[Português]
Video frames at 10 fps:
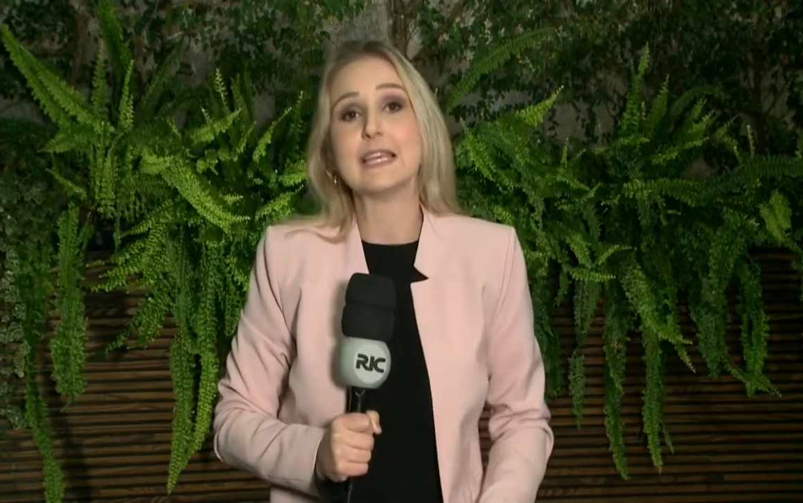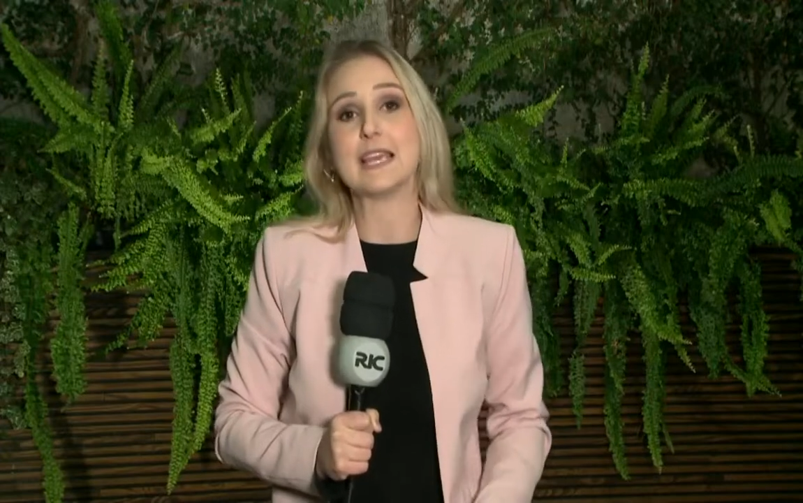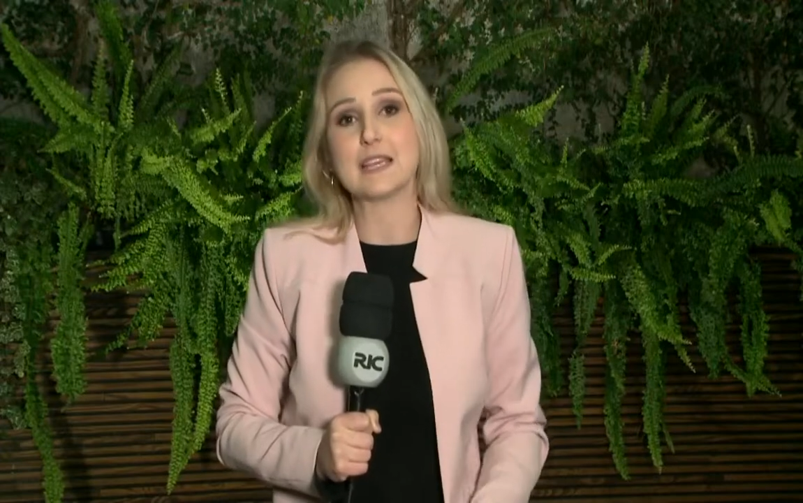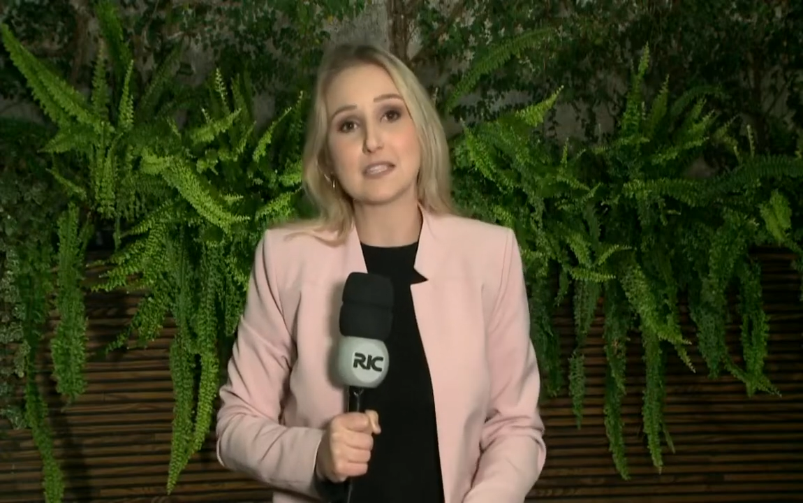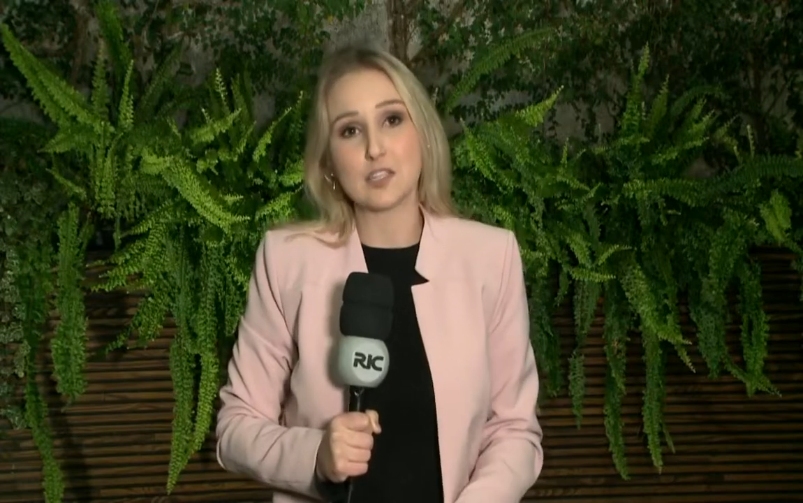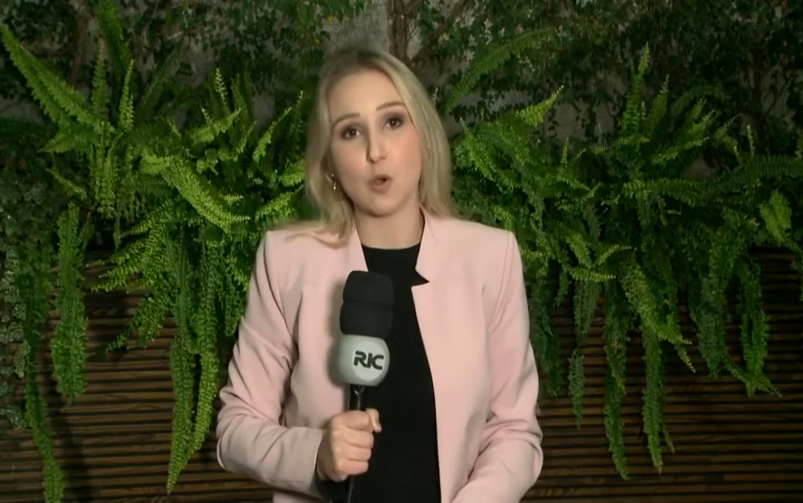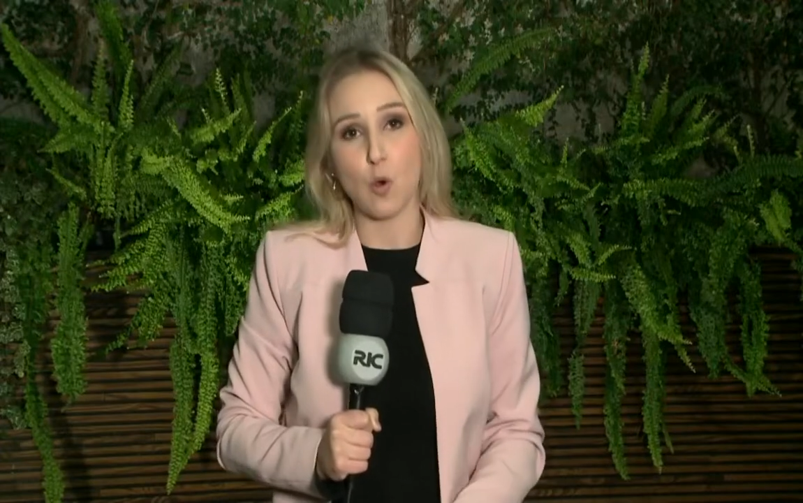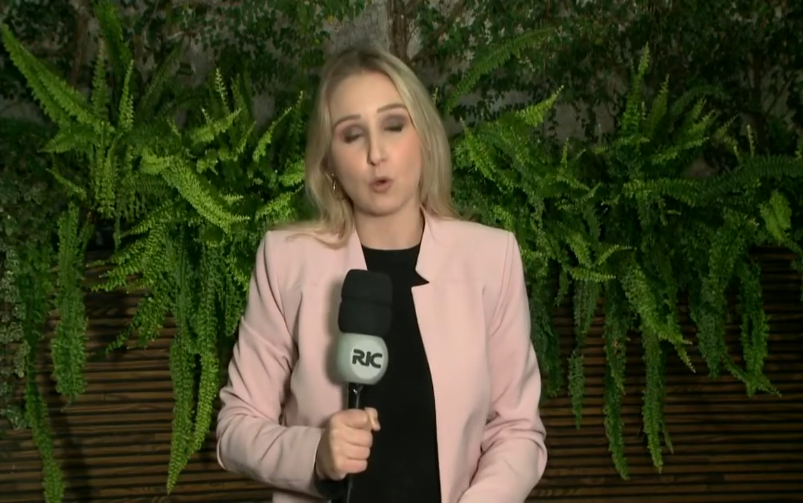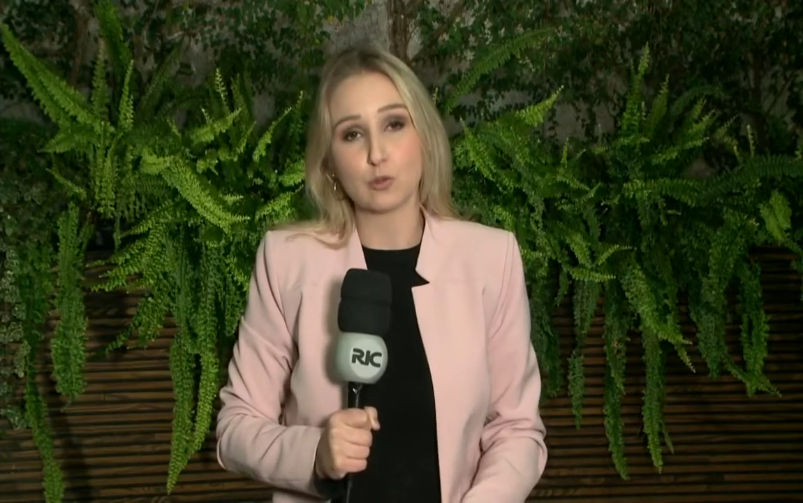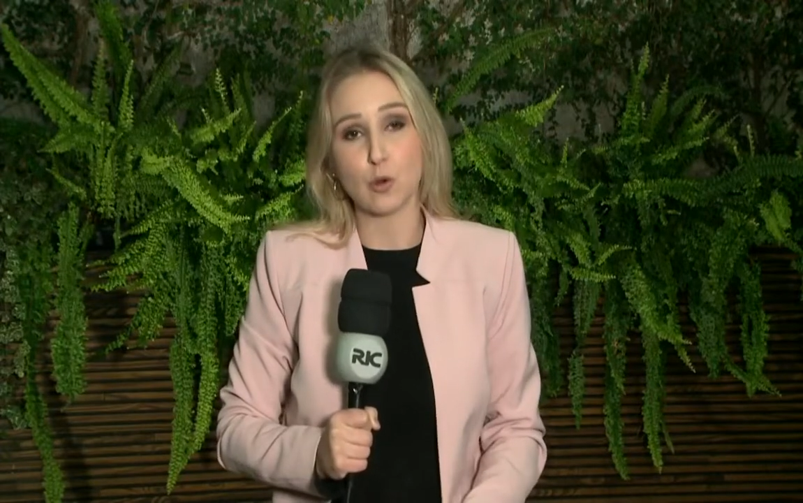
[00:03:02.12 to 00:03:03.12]
e esse
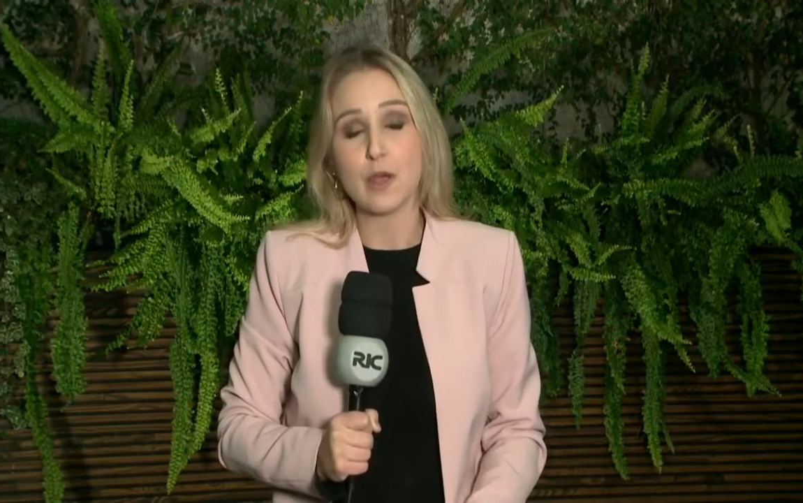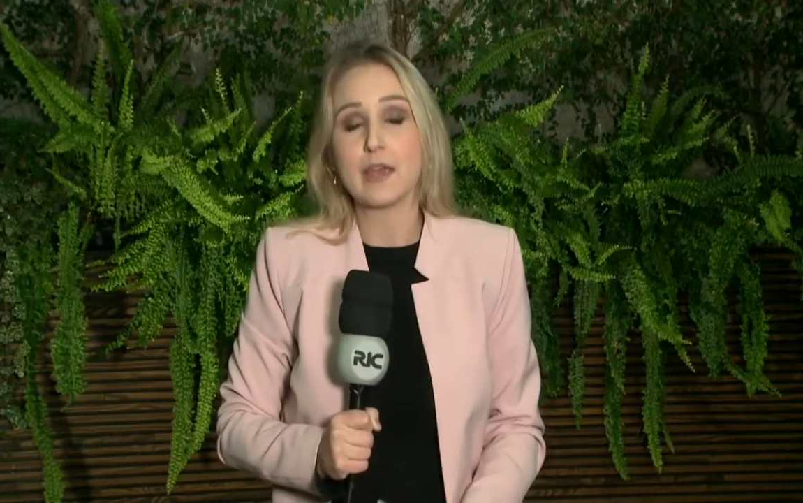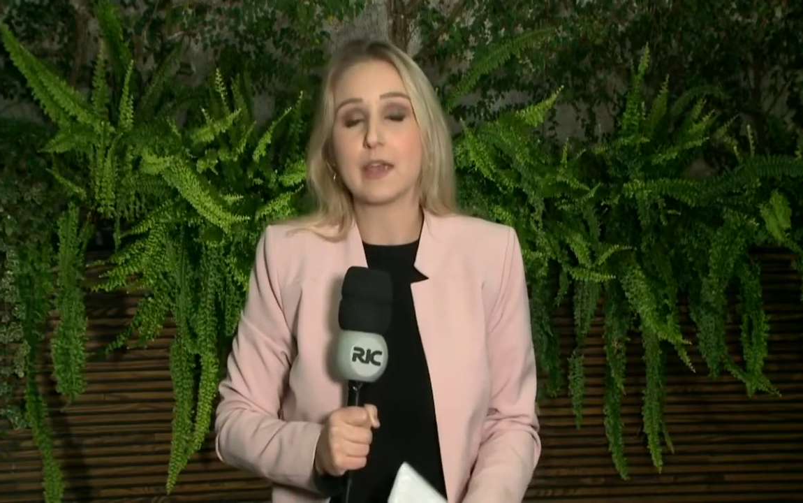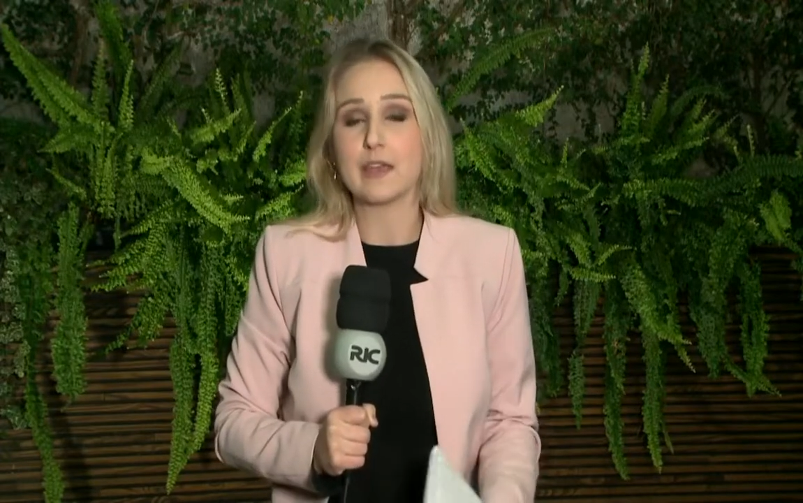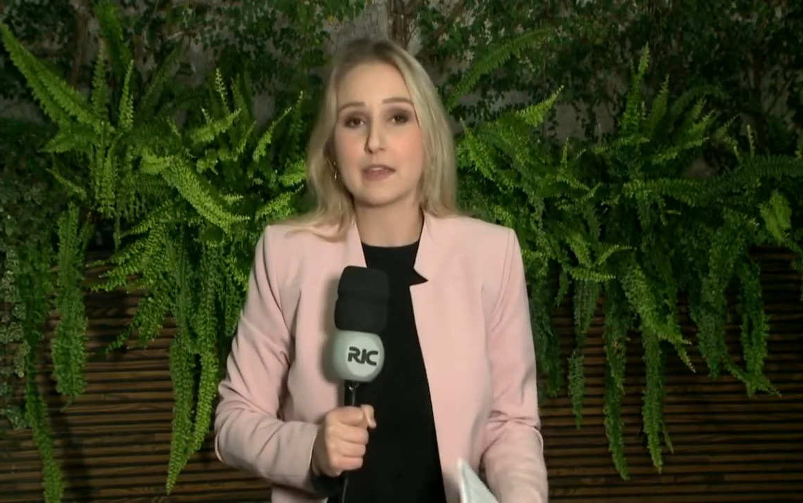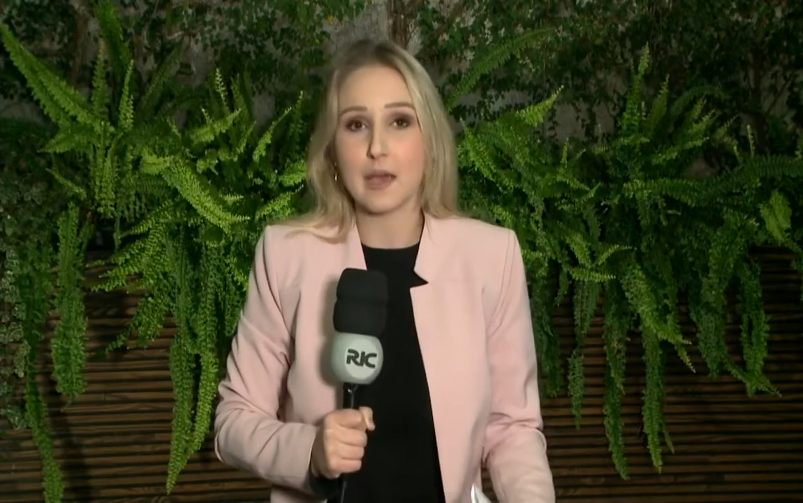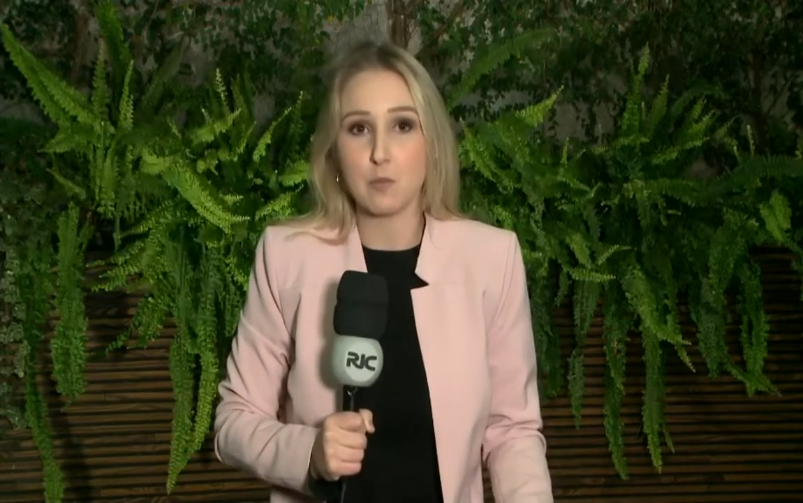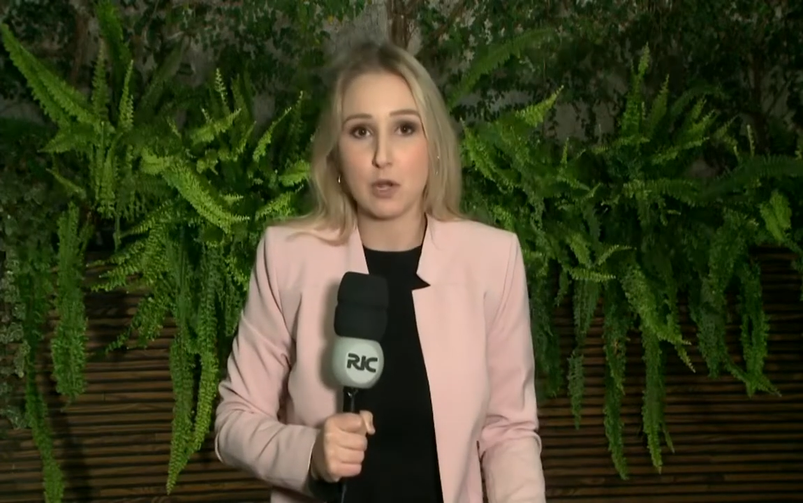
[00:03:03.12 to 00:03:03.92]
outro em que a